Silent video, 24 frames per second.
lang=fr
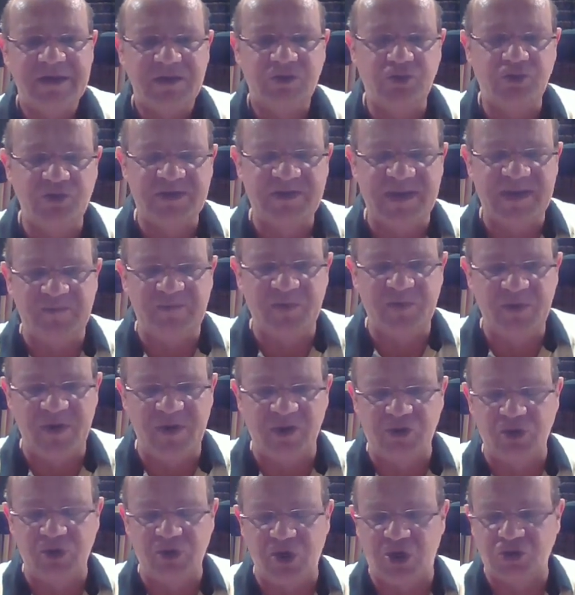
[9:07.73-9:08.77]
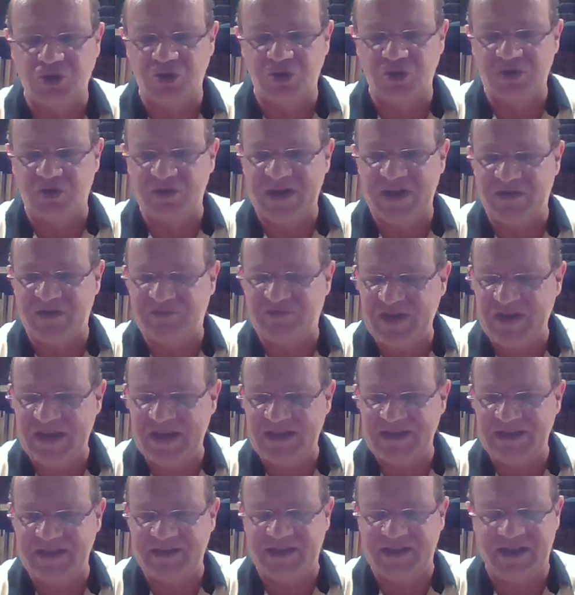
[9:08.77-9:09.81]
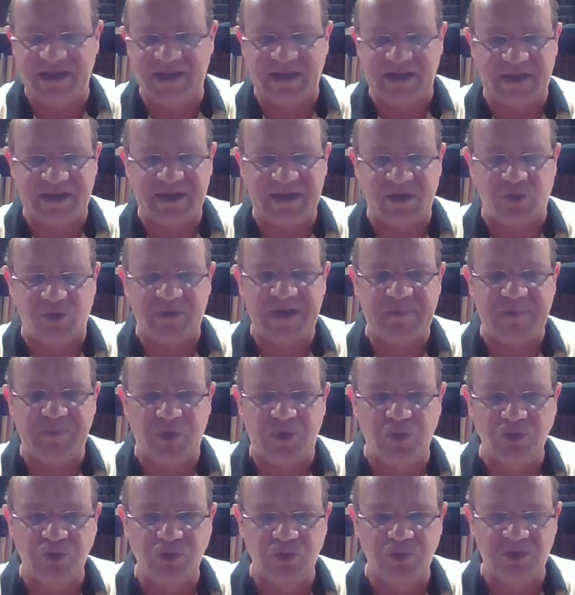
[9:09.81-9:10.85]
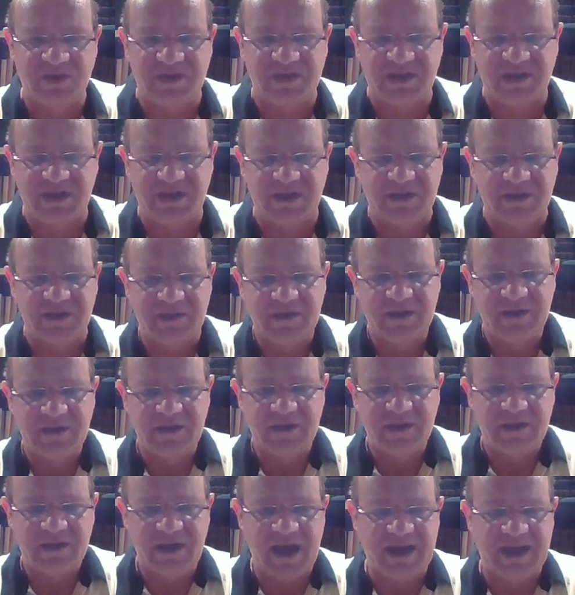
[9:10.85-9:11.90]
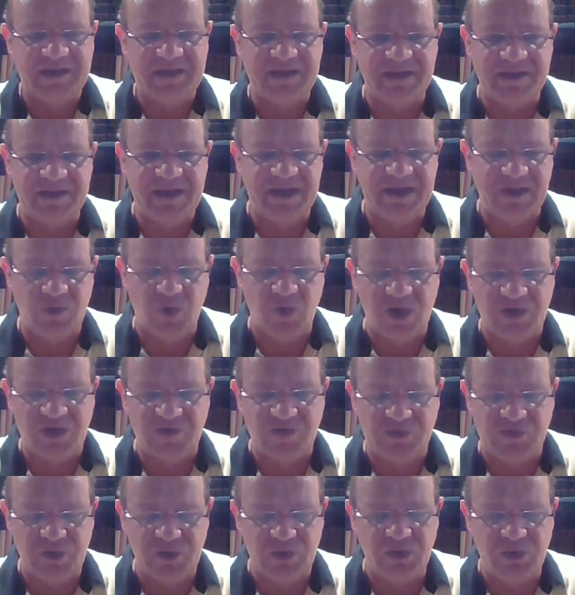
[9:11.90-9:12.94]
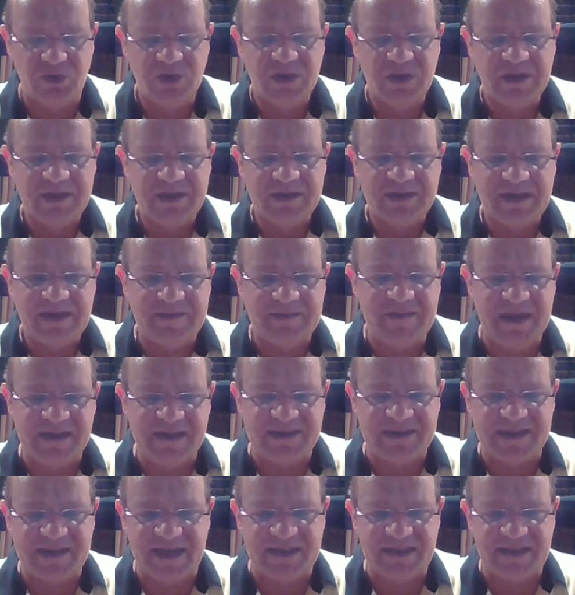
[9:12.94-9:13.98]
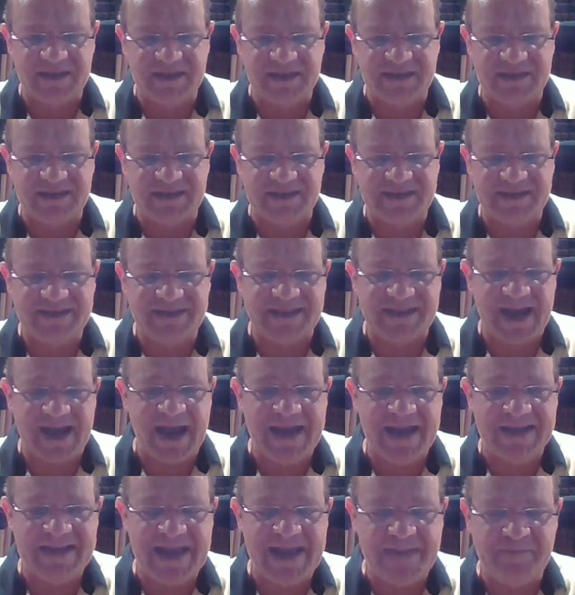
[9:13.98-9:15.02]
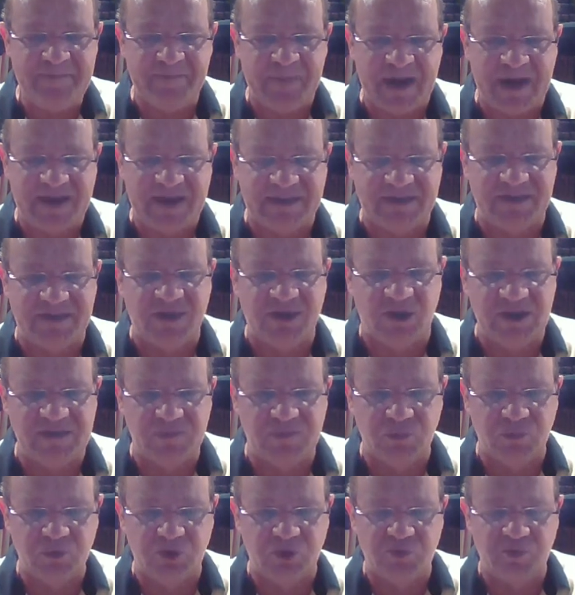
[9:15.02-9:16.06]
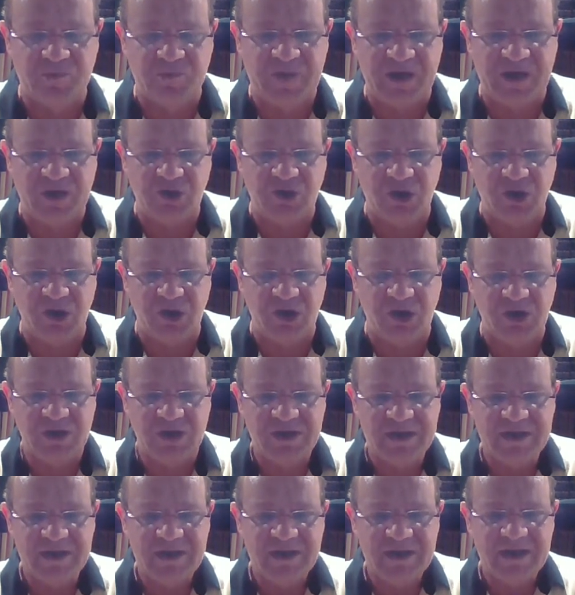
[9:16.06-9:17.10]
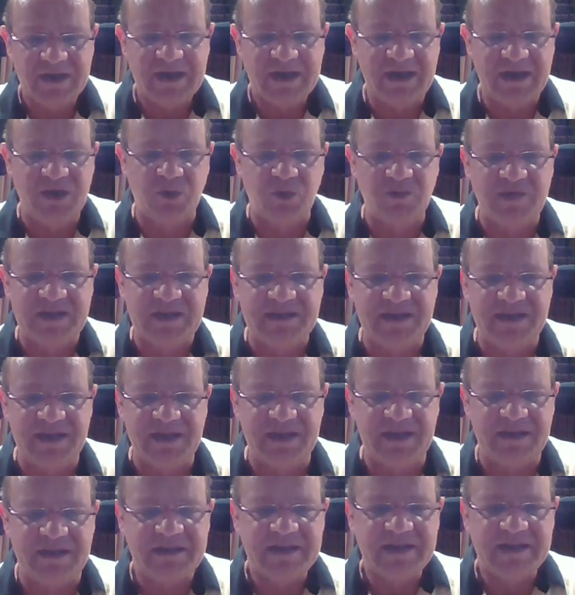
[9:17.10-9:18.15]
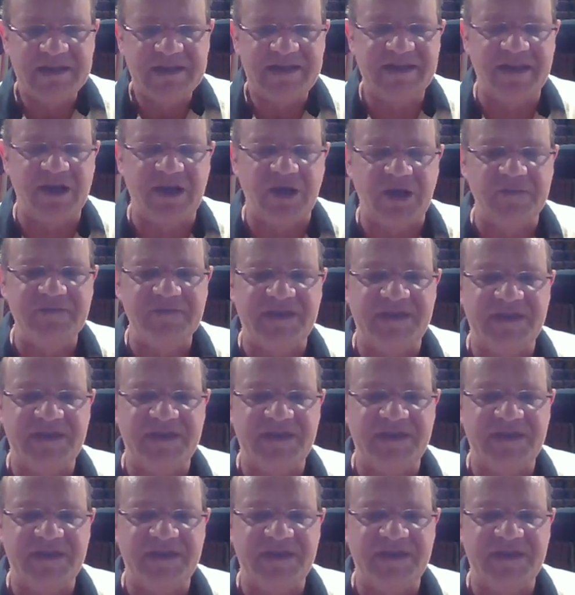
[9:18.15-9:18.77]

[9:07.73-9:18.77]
Tout simplement que quand on, a fait un éder, qu'on a prononcé un éder ou un vœu, eh bien ça ça a un impact dans les mondes supérieurs et on va dire, c'est comme